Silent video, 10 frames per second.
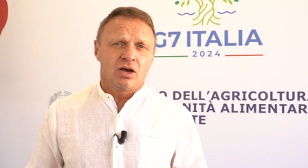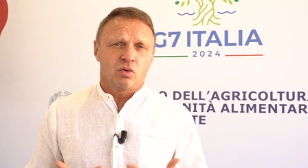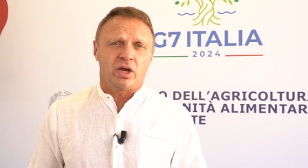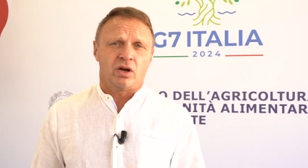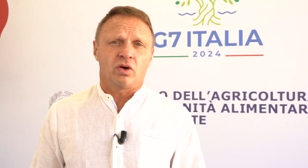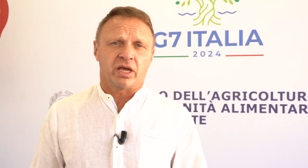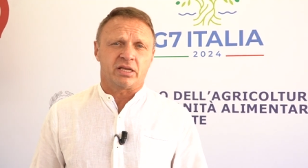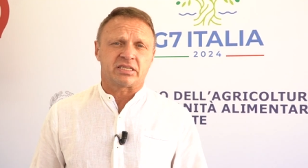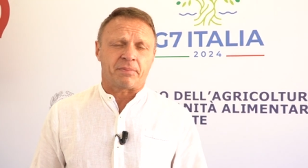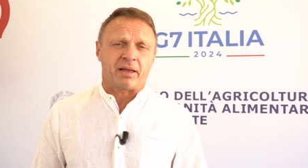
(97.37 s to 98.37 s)
quello
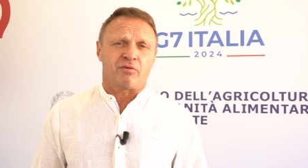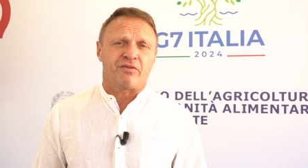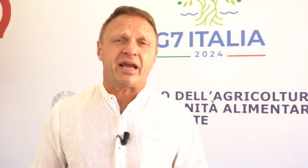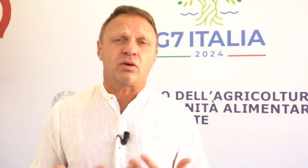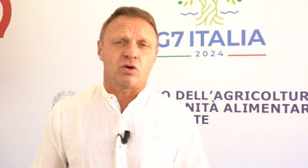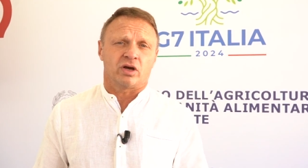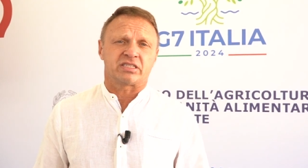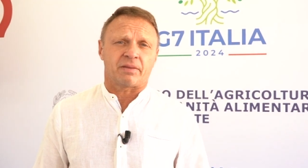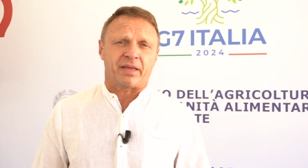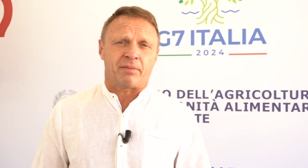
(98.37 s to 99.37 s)
che sappiamo fare, quello che
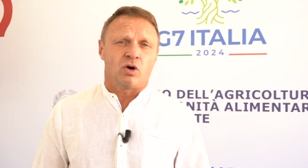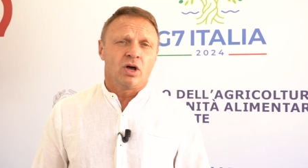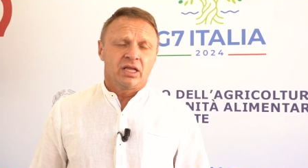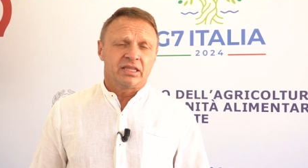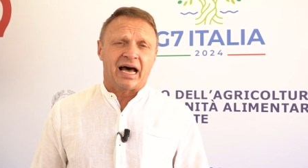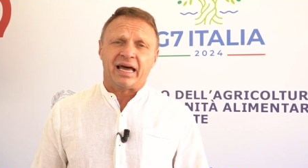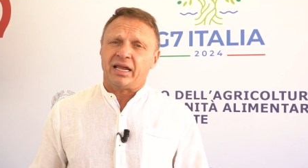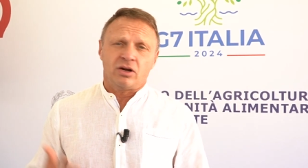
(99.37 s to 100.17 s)
sappiamo dare,